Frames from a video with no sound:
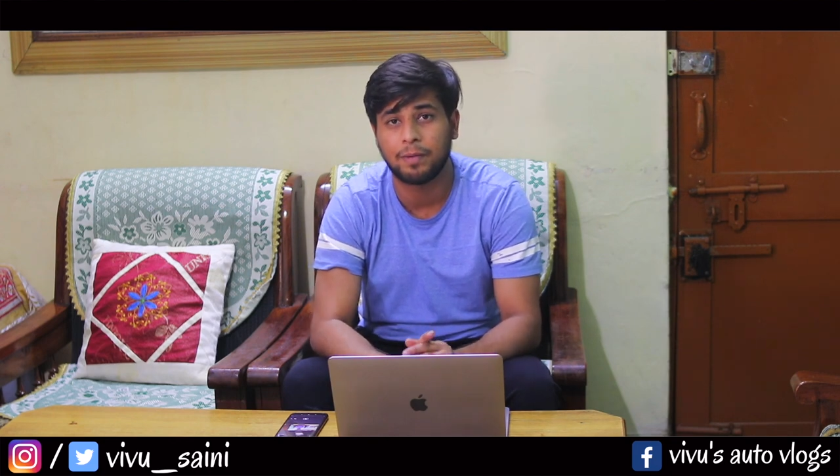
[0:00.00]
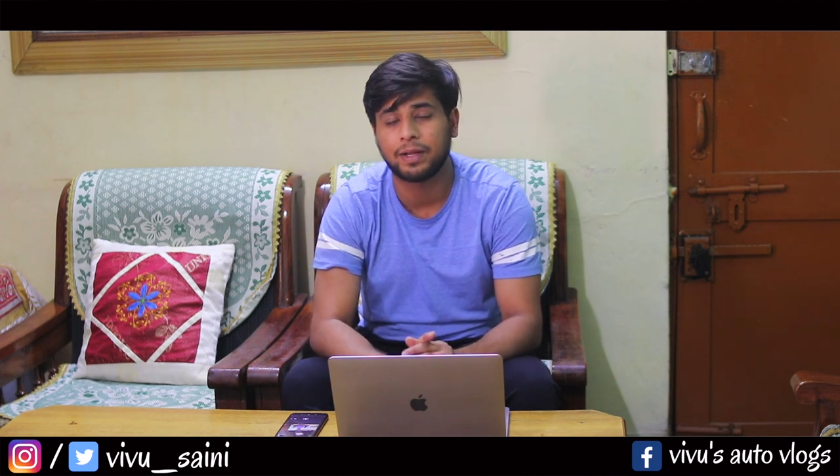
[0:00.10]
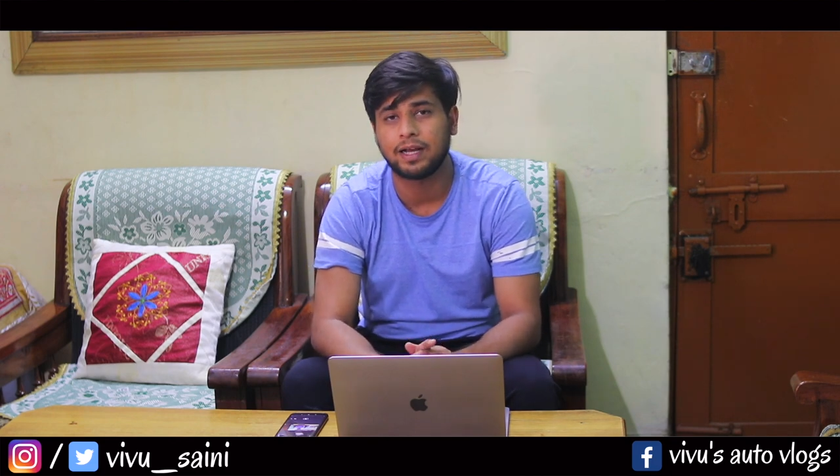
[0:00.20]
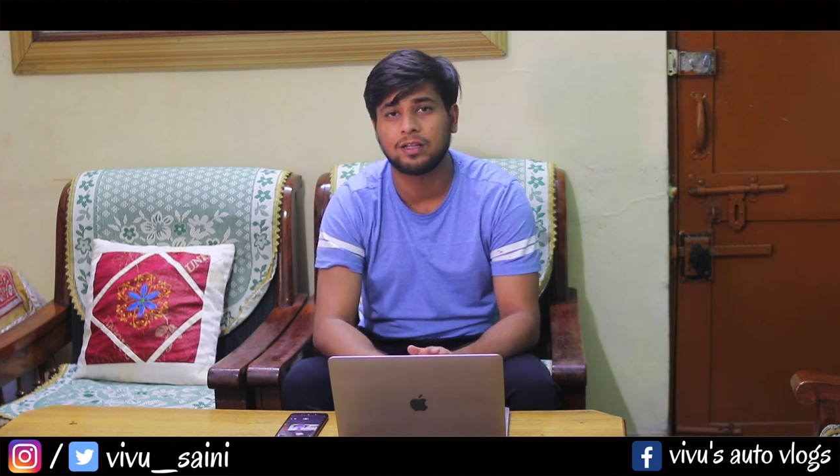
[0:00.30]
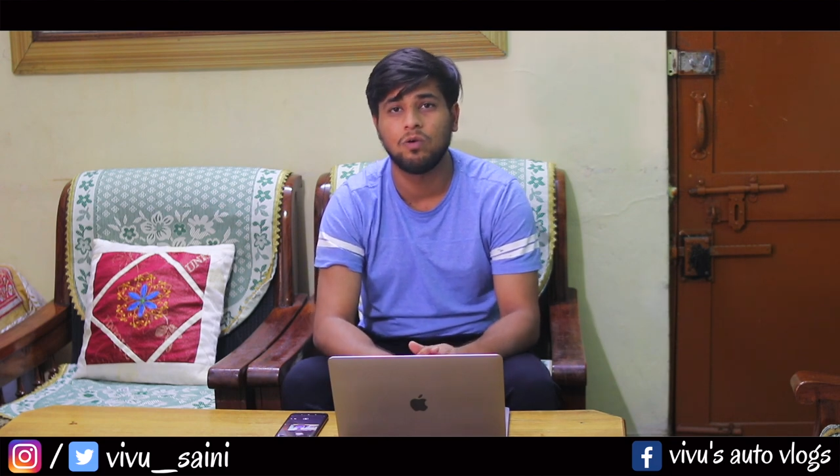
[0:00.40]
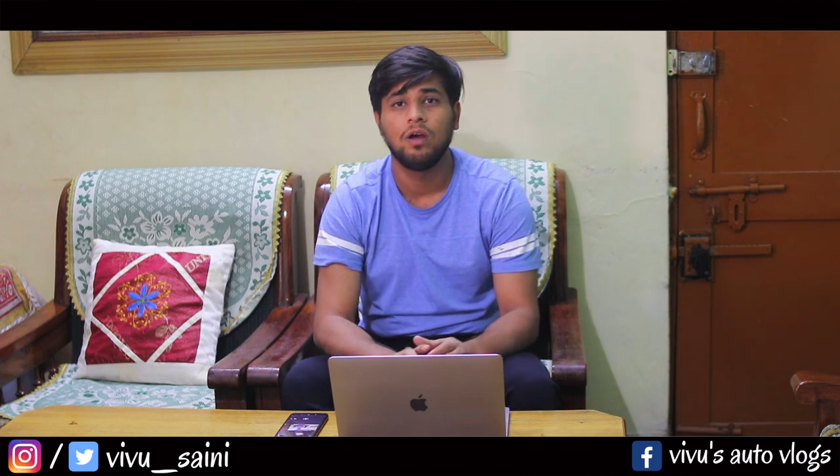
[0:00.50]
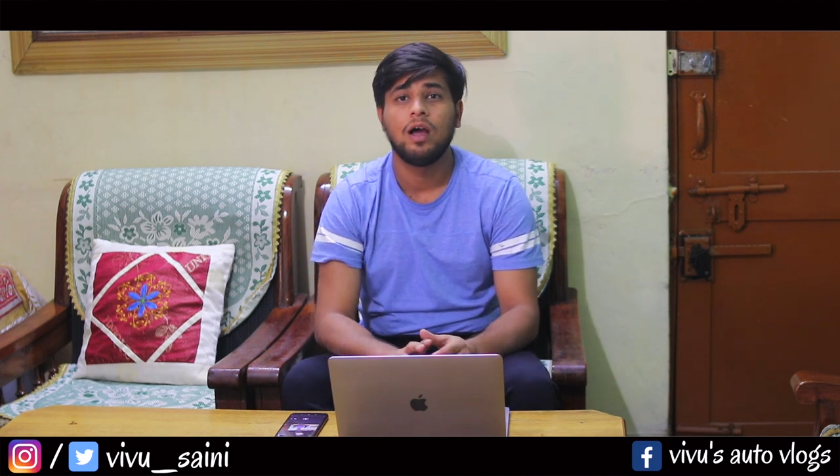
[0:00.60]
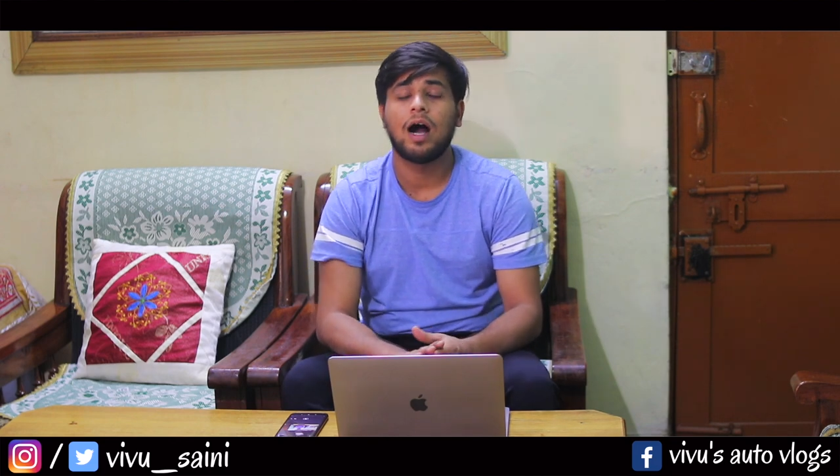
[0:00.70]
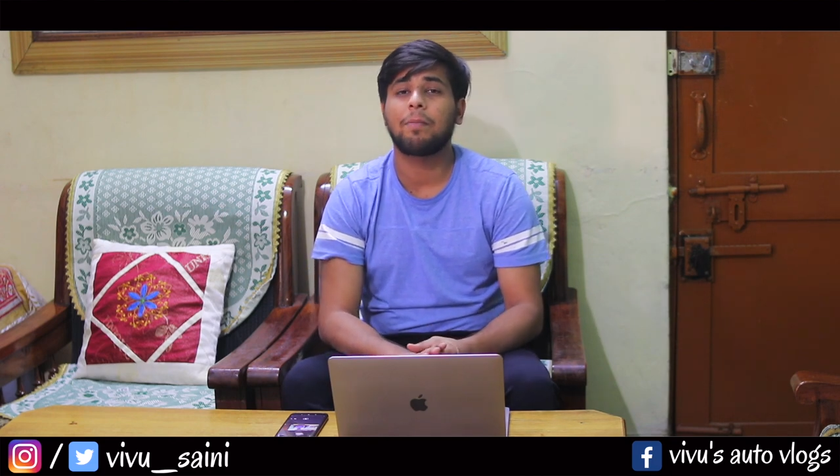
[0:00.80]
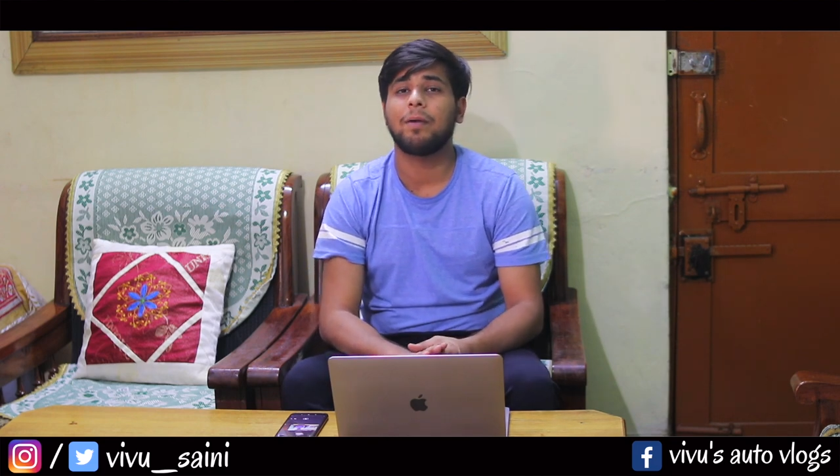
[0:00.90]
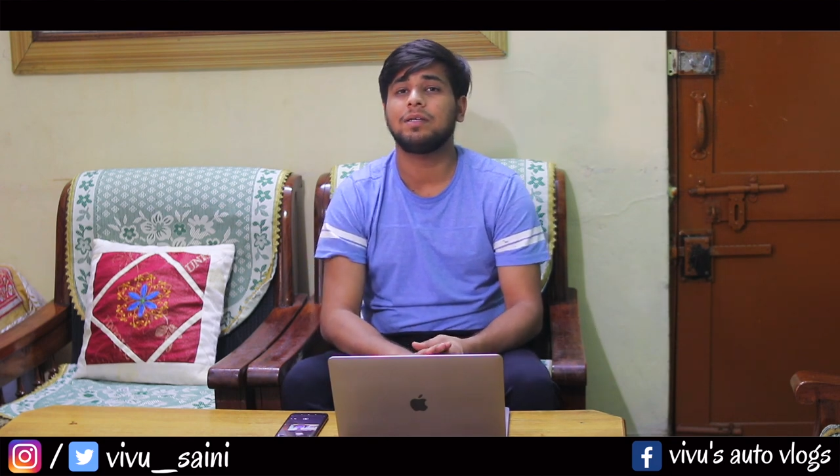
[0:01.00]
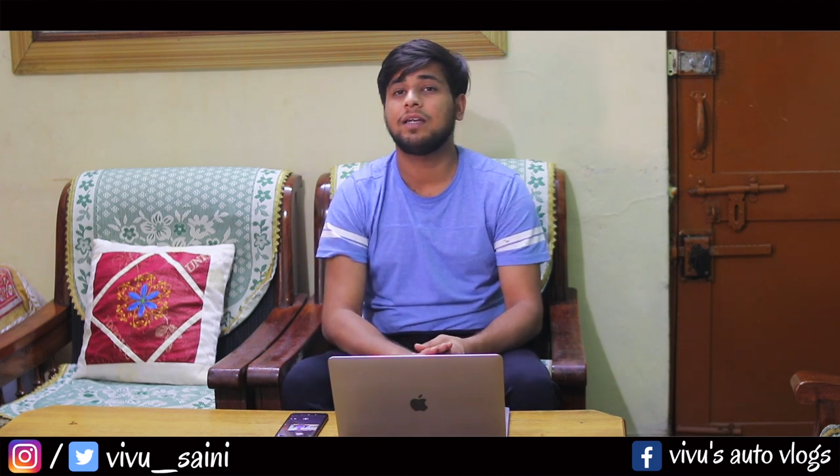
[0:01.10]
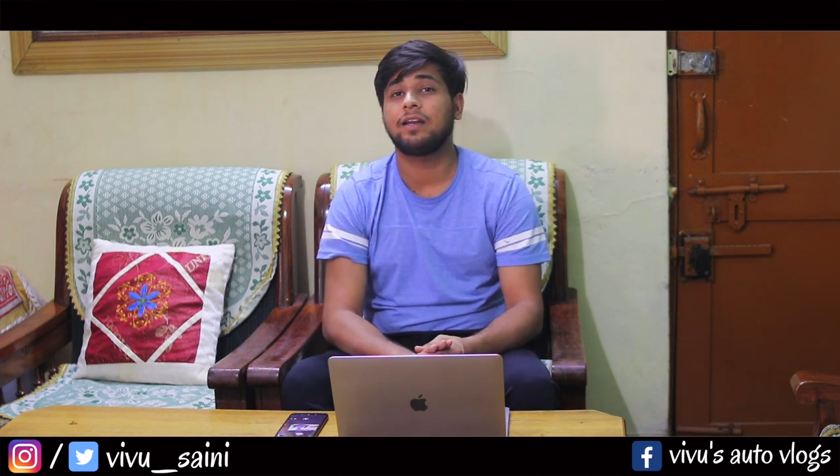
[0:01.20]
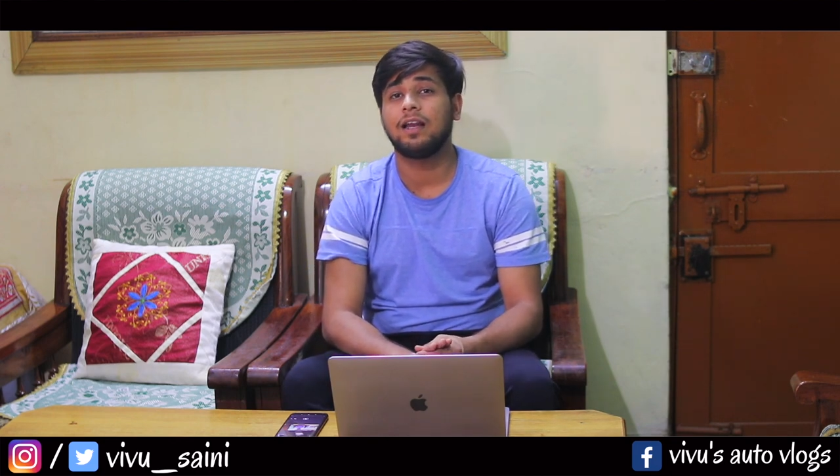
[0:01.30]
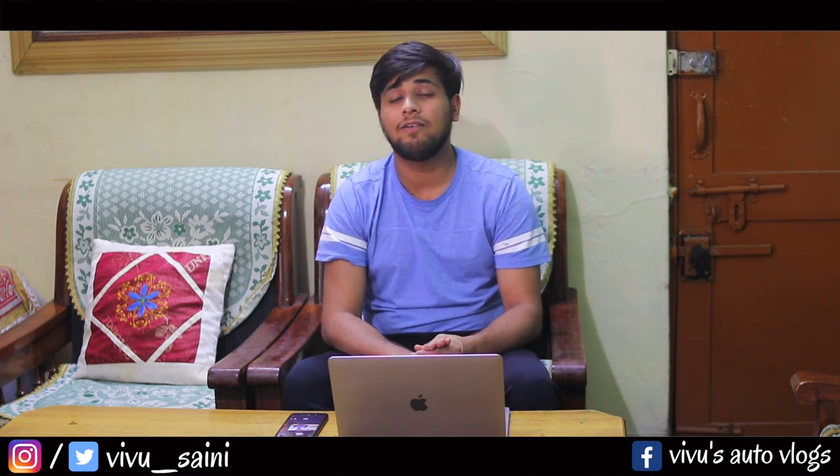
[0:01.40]
मैं बताता हूँ आपके पास
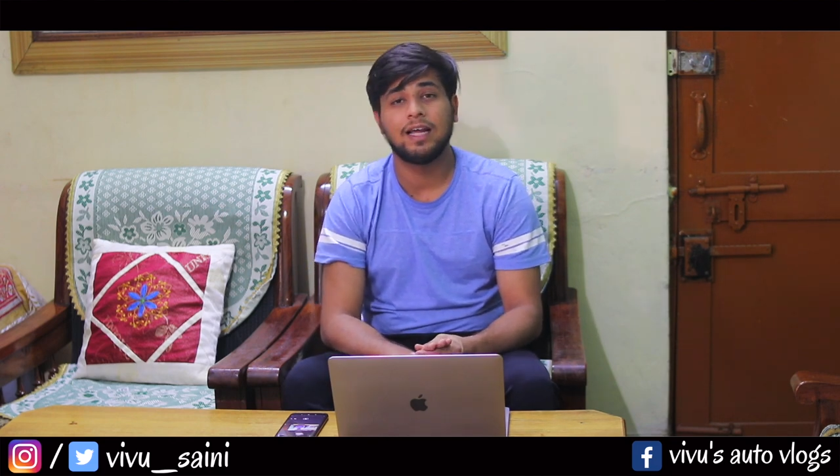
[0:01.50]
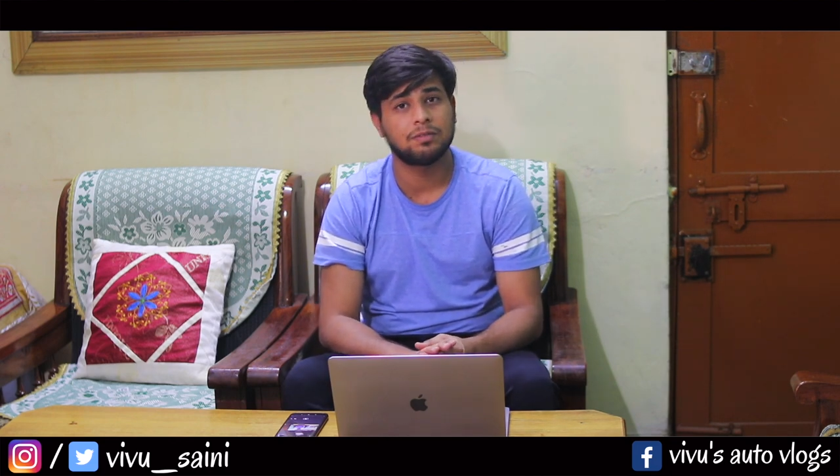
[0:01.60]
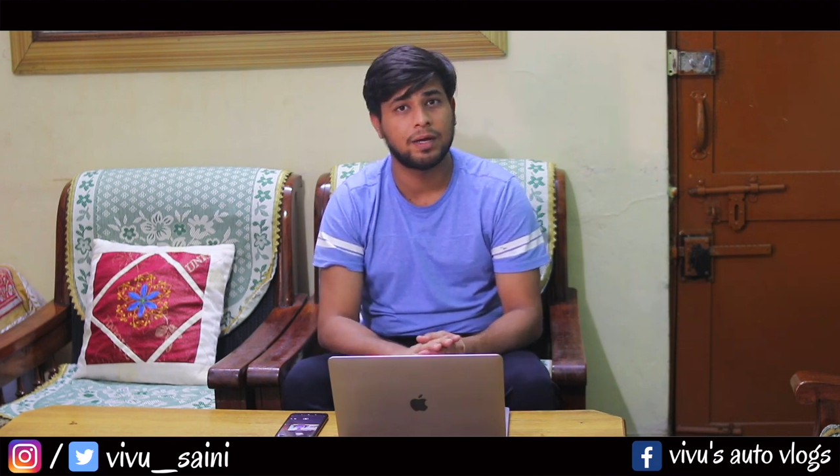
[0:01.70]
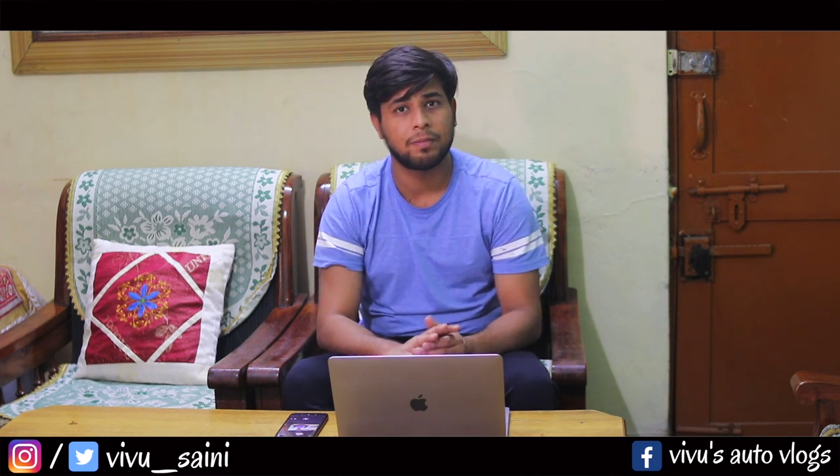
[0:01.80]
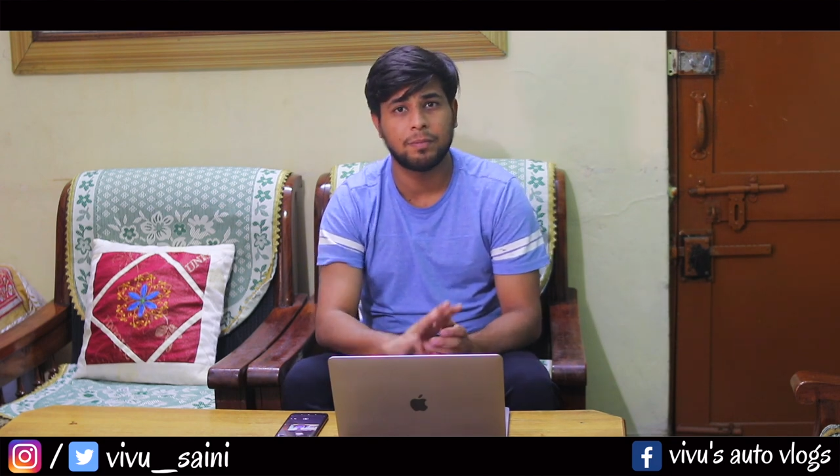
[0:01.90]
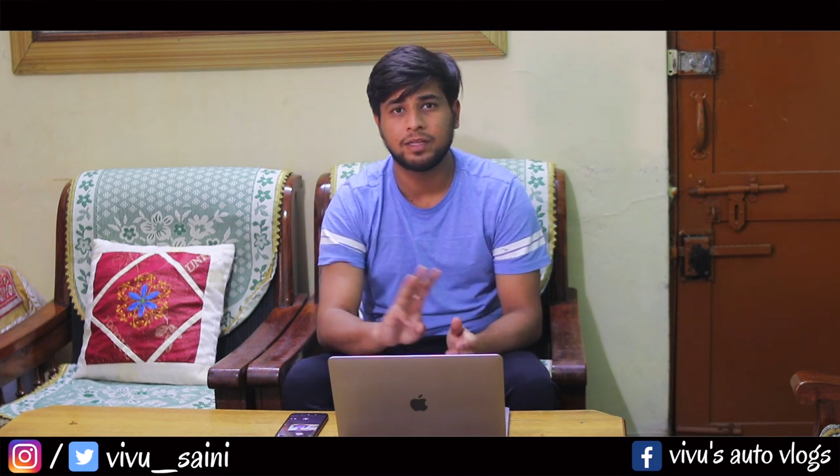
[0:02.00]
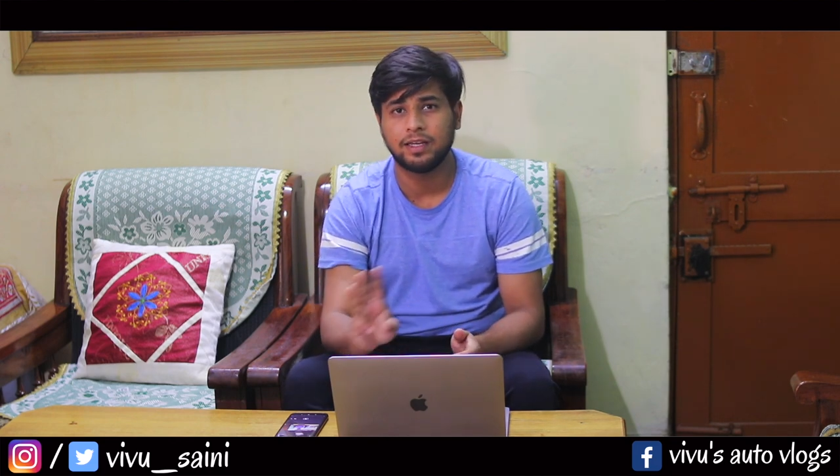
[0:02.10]
एंट्री लेवल हैचबैक में अभी